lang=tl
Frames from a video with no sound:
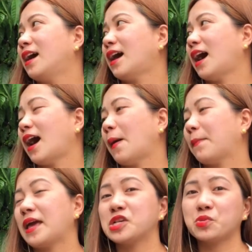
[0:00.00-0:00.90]
um,
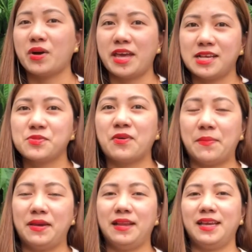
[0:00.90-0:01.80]
SYS
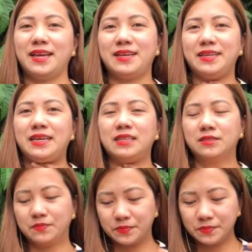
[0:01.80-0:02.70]
family.
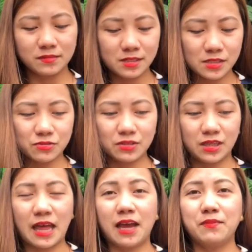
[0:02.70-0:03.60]
Ngayon, Ayan,
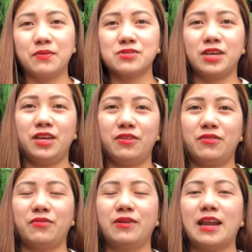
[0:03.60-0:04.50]
kundi dahil po sa
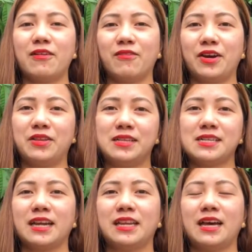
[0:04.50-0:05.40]
inyo, wala ko ngayon din
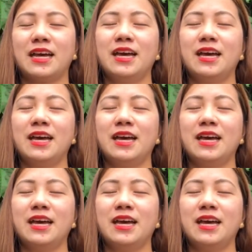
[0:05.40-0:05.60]
sa kina,